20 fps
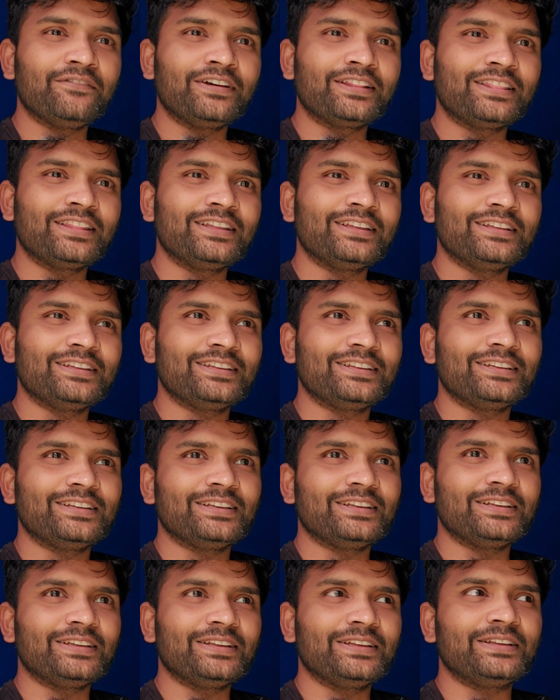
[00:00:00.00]
வந்து
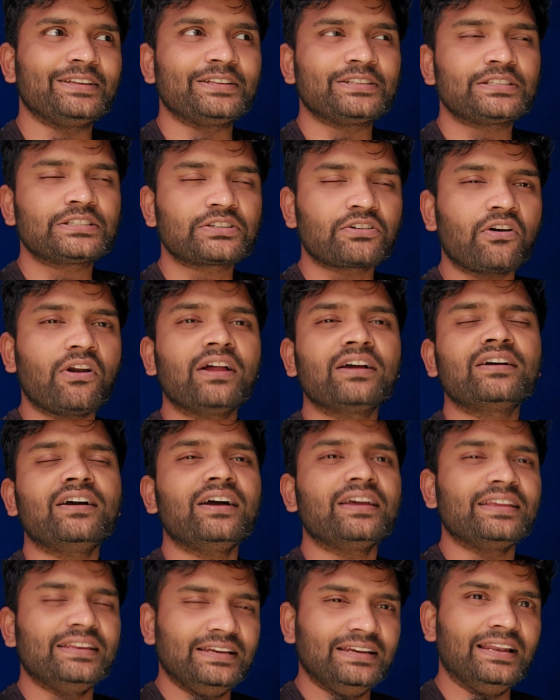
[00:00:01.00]

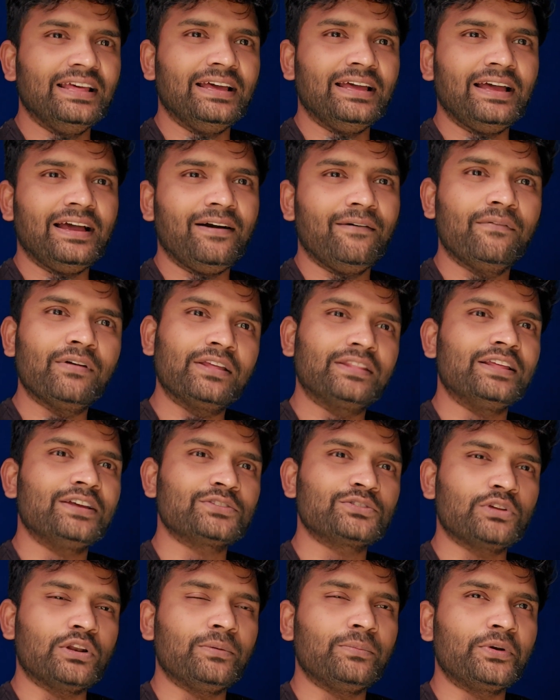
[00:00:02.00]
ஸ்ட்ராங்காக இல்லை
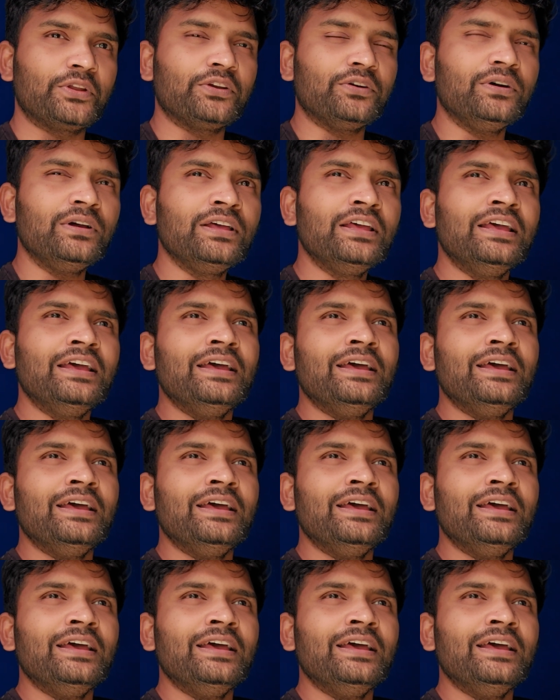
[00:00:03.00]
அவ்வளோதான் சொல்ல முடியும்